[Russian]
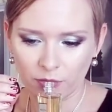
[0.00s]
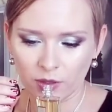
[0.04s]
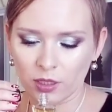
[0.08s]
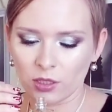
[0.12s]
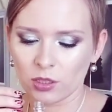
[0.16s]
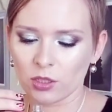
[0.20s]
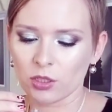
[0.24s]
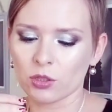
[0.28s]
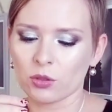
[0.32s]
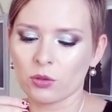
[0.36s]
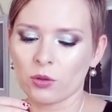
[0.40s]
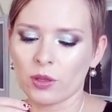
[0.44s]

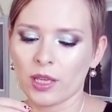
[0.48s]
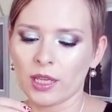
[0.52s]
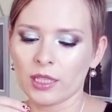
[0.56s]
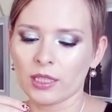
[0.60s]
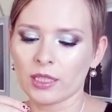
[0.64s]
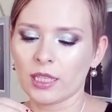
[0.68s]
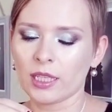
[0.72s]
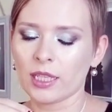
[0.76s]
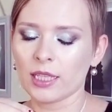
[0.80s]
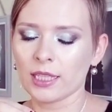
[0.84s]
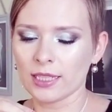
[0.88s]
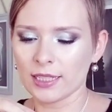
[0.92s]
что
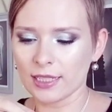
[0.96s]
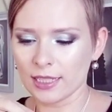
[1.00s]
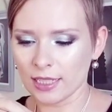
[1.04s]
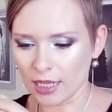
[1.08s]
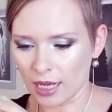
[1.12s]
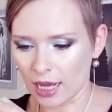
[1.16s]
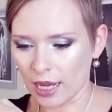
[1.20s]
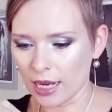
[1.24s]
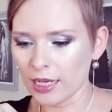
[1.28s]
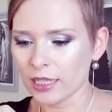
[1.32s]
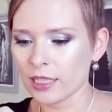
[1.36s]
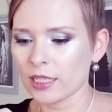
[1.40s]
это
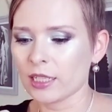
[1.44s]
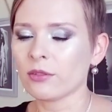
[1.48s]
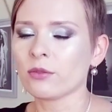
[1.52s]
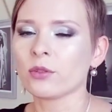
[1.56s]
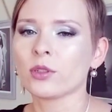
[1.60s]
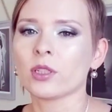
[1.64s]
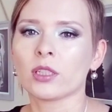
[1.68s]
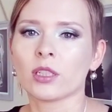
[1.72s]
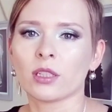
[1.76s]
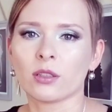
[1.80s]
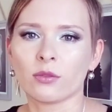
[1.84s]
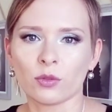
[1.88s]
идеальный
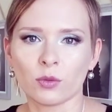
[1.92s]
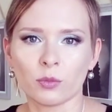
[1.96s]
вот этот